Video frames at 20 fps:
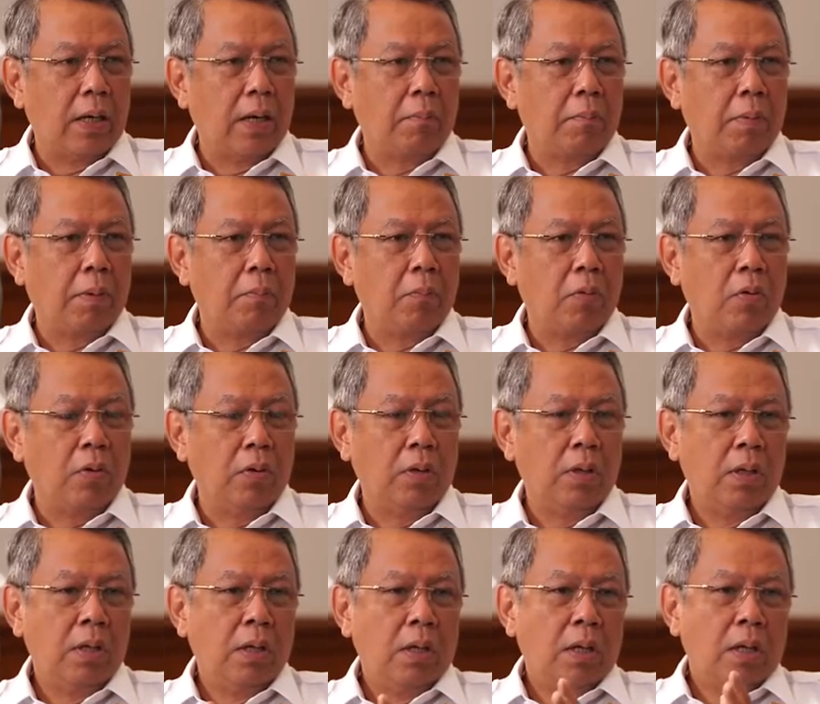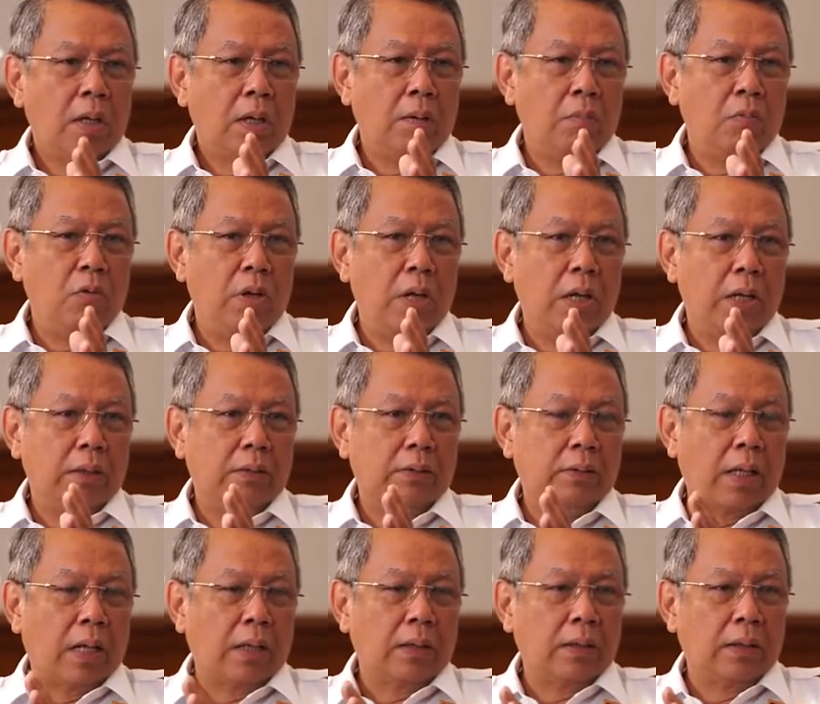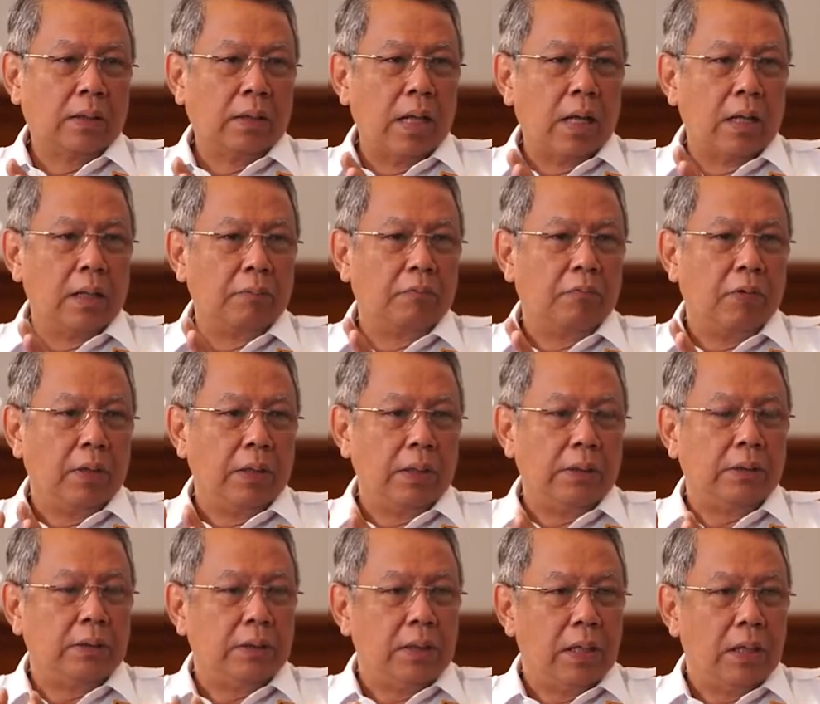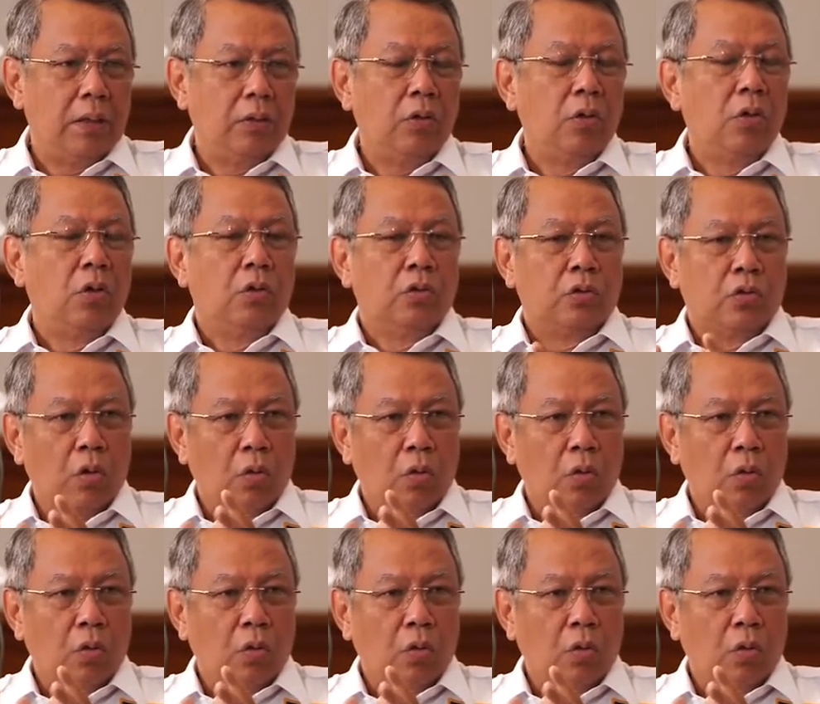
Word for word: di area mm-hmm. Pemkot kemudian start dan finishnya